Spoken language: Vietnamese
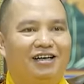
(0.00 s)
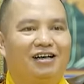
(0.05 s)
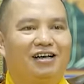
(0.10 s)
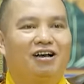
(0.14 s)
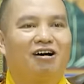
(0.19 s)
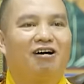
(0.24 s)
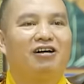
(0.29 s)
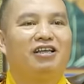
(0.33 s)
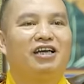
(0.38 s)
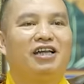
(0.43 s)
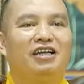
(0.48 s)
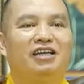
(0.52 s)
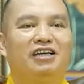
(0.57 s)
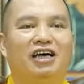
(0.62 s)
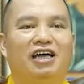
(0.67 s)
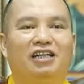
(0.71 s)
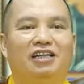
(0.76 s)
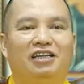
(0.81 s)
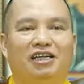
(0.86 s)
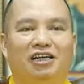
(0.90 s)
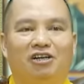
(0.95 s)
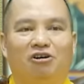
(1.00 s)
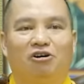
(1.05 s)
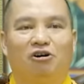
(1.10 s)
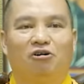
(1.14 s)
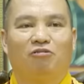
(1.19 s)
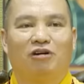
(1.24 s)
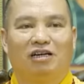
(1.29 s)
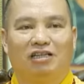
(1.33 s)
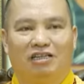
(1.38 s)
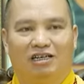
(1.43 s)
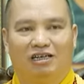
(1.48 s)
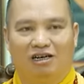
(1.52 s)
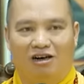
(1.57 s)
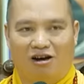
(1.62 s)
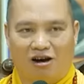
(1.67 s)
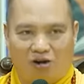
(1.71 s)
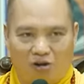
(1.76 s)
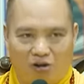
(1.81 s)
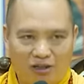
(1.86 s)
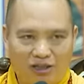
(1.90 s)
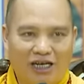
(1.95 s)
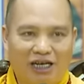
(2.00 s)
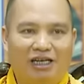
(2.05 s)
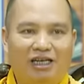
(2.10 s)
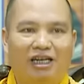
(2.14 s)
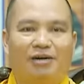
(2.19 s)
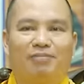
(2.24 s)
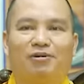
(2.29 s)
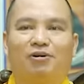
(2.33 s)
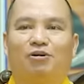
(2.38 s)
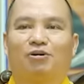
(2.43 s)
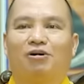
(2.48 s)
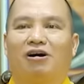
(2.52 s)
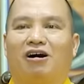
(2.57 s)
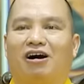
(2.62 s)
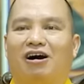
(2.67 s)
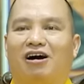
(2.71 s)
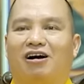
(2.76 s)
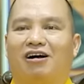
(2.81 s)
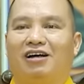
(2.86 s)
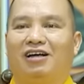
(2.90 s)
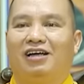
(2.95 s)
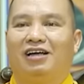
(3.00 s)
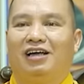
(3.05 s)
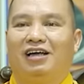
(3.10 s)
có nhân dân tín đồ phật tử họ cũng sẽ tiếp tục họ